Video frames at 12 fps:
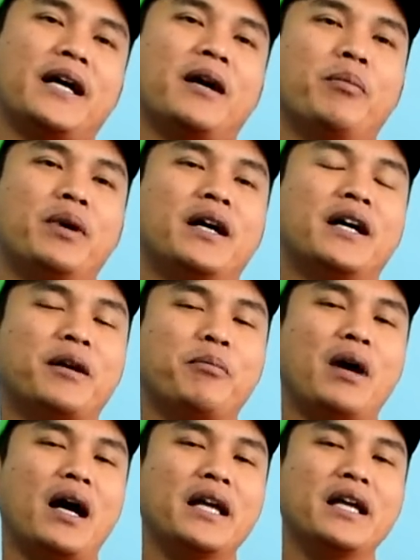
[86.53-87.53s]
Kabar
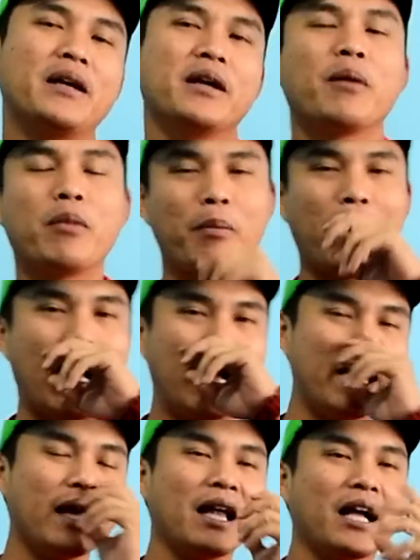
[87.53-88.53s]
baik, kabar
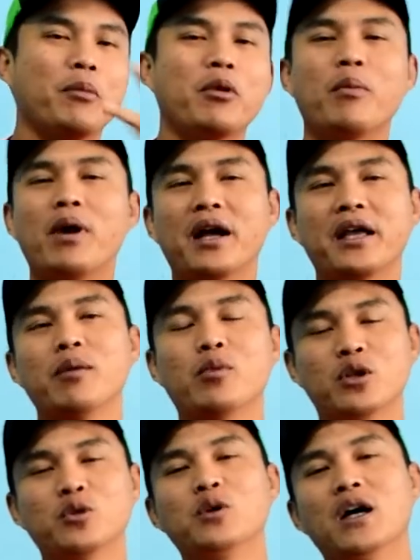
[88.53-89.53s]
bahagia lah, kabar bahagia
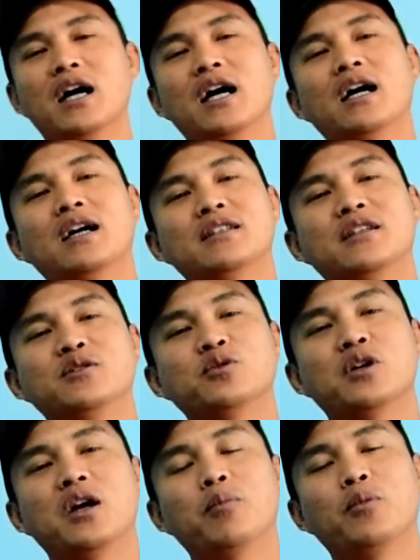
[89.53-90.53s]
buat gue dan
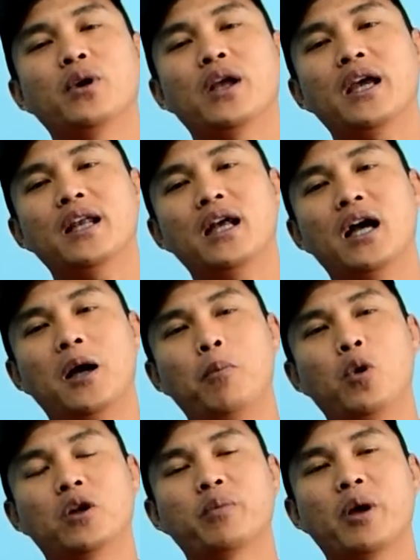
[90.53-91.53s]
juga mungkin uh,
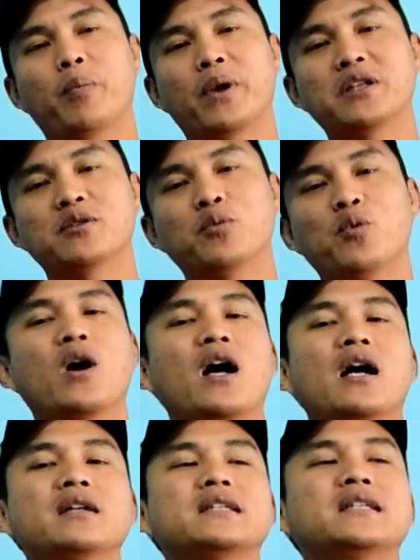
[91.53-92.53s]
buat my friend semua.